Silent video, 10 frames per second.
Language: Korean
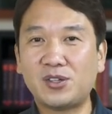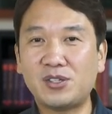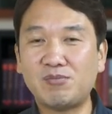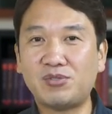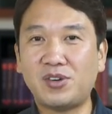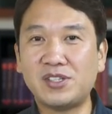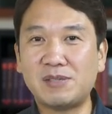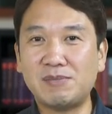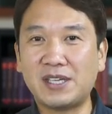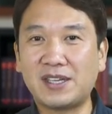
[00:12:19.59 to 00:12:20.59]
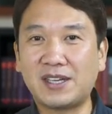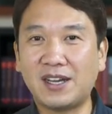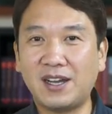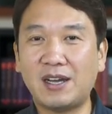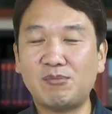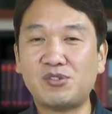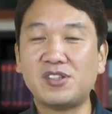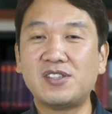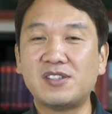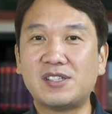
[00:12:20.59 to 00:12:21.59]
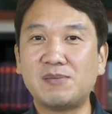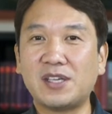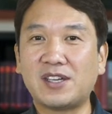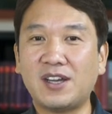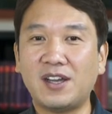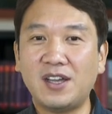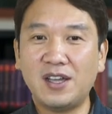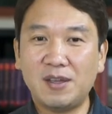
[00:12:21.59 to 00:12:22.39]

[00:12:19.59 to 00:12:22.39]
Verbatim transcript: 것이 무엇입니까? 무슨 뜻입니까?